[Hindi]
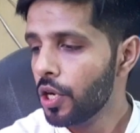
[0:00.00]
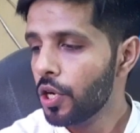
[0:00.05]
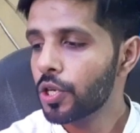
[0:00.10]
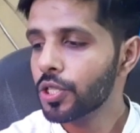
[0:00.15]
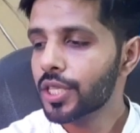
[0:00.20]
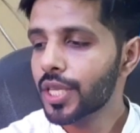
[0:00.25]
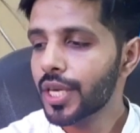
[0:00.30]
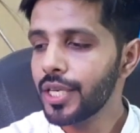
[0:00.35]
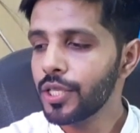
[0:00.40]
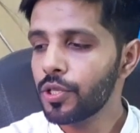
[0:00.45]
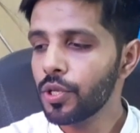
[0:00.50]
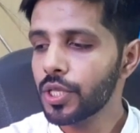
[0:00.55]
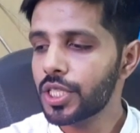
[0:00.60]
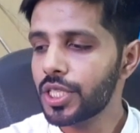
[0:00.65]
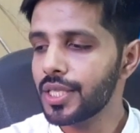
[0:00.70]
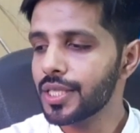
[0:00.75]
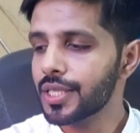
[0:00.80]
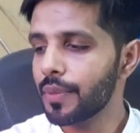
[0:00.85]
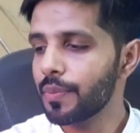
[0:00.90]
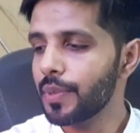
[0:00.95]
और थर्ड जो
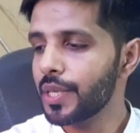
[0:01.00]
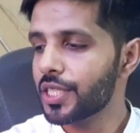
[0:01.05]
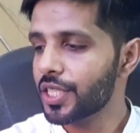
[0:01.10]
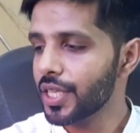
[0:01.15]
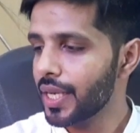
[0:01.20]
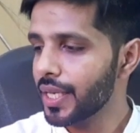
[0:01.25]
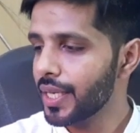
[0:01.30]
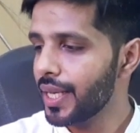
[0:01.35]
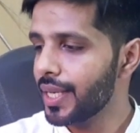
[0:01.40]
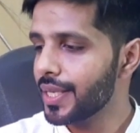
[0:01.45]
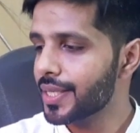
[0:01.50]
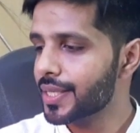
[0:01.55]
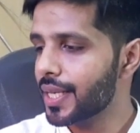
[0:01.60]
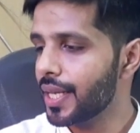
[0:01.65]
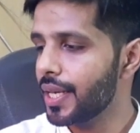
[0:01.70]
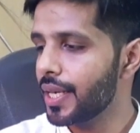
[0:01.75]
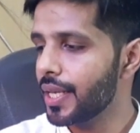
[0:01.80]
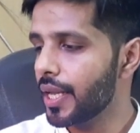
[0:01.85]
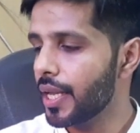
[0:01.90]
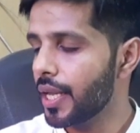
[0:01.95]
चीज़ हमें चाहिए
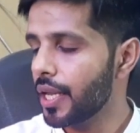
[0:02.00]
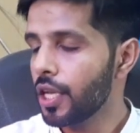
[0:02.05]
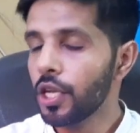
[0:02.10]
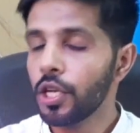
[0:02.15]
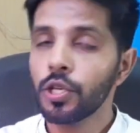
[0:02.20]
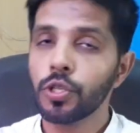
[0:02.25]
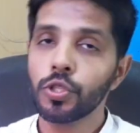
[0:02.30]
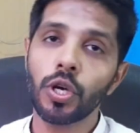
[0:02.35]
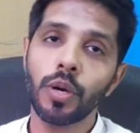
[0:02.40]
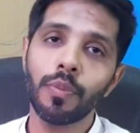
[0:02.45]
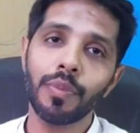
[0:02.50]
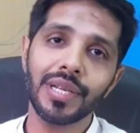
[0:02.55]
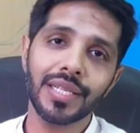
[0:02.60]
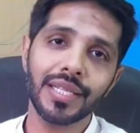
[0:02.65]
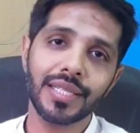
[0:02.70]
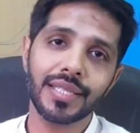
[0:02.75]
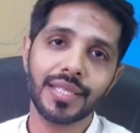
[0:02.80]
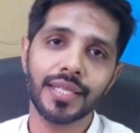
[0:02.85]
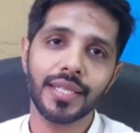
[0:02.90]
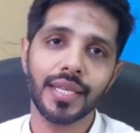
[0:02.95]
इसके लिए जो हमें
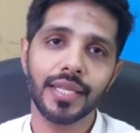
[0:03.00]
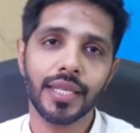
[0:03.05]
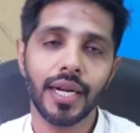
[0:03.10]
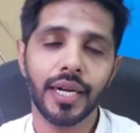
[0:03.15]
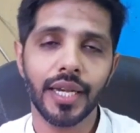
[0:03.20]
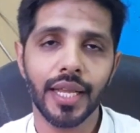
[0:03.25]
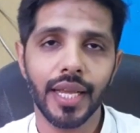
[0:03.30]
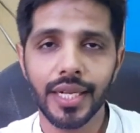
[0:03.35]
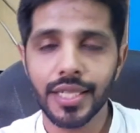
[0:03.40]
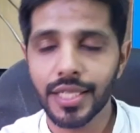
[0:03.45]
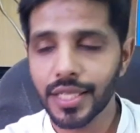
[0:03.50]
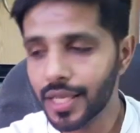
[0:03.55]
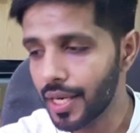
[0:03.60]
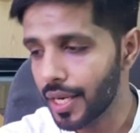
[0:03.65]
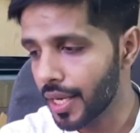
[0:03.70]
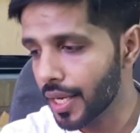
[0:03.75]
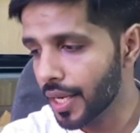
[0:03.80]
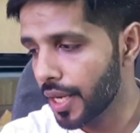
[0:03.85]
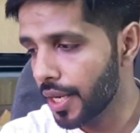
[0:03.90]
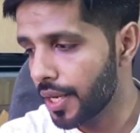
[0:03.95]
इसके साथ अटैच
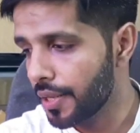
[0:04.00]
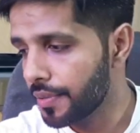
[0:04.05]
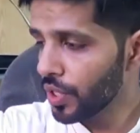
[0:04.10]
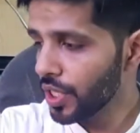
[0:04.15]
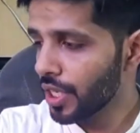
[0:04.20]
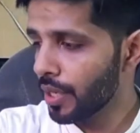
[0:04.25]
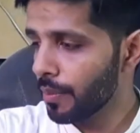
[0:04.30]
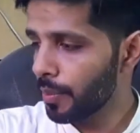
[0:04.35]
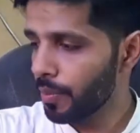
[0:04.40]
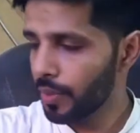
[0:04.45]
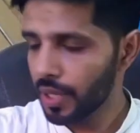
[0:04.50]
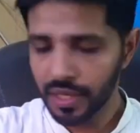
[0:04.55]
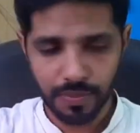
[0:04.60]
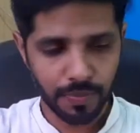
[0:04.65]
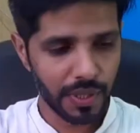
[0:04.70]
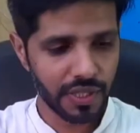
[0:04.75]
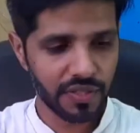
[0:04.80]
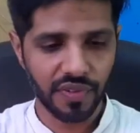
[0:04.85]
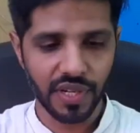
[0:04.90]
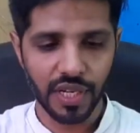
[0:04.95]
करेंगे वो यहाँ पर मेरे
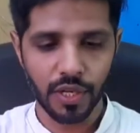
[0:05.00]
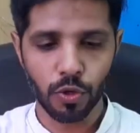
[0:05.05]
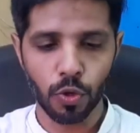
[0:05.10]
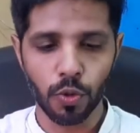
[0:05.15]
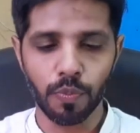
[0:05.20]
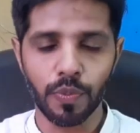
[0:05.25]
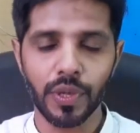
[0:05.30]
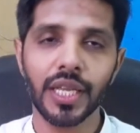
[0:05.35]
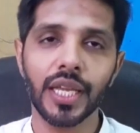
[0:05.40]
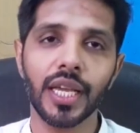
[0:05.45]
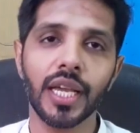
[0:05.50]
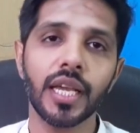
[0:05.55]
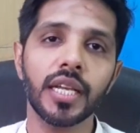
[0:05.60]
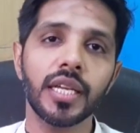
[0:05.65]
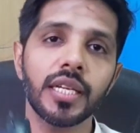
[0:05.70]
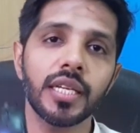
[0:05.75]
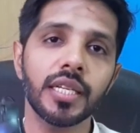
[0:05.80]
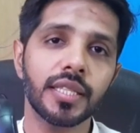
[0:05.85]
पास वायर ओपन ही है